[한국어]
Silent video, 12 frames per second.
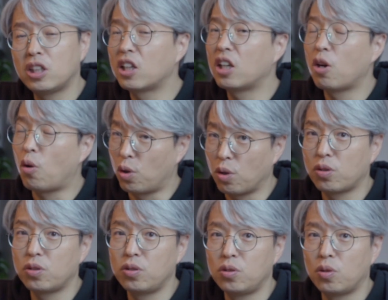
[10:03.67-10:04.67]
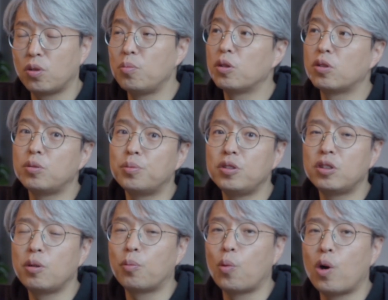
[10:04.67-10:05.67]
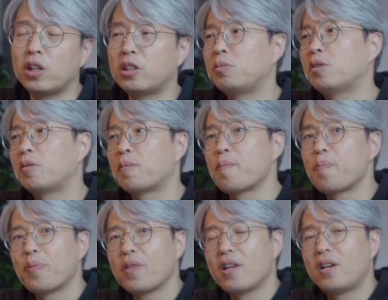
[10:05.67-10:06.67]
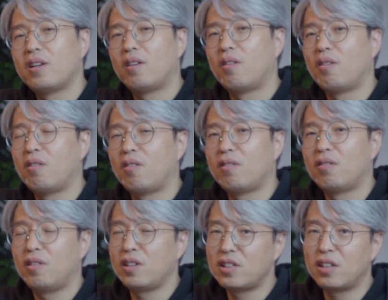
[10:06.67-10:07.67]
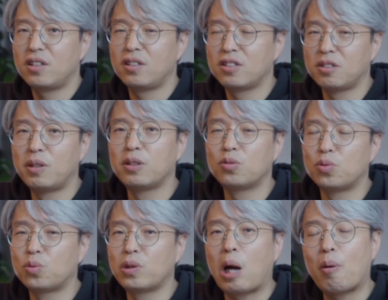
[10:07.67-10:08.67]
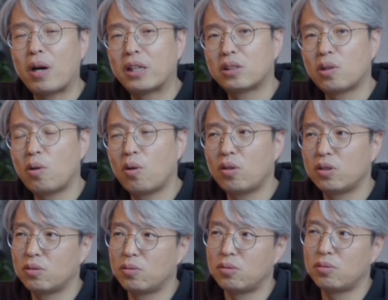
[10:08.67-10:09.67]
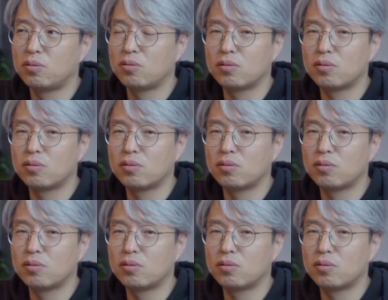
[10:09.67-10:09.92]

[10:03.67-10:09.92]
있기가 어렵거든요. 그러면 그분들이 뭐 하냐면 어, 회사를 그만두고 나와서 어,